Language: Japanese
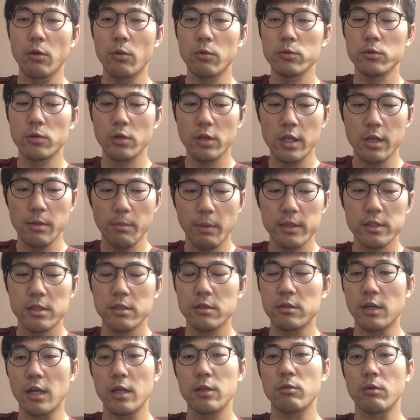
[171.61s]
本当に今
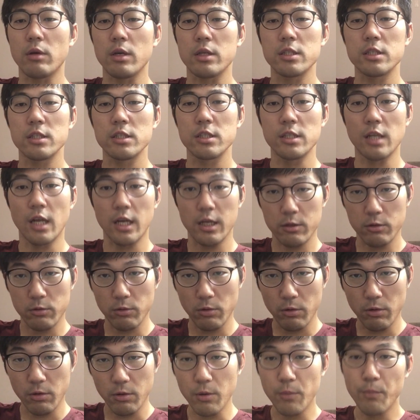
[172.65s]
すぐなんとかしない
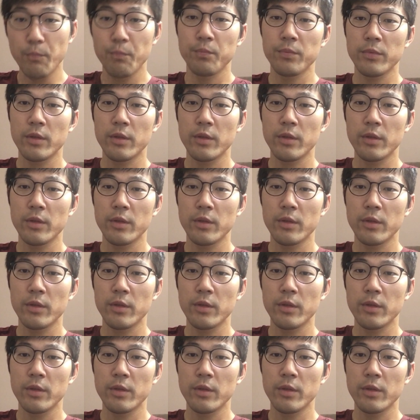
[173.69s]
と、